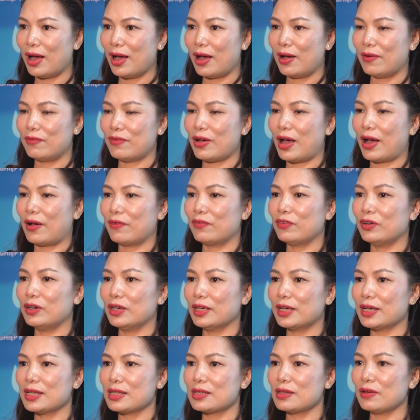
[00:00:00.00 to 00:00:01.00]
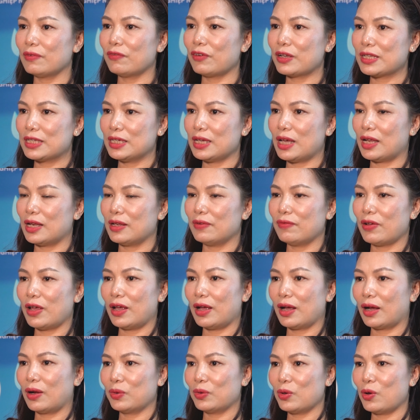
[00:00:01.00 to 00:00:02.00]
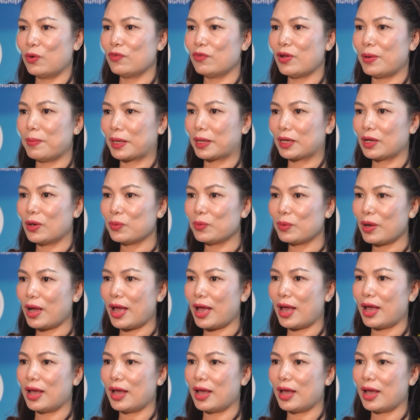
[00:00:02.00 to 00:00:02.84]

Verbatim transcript: Và với cái sự phát triển về góc độ về mặt công nghệ,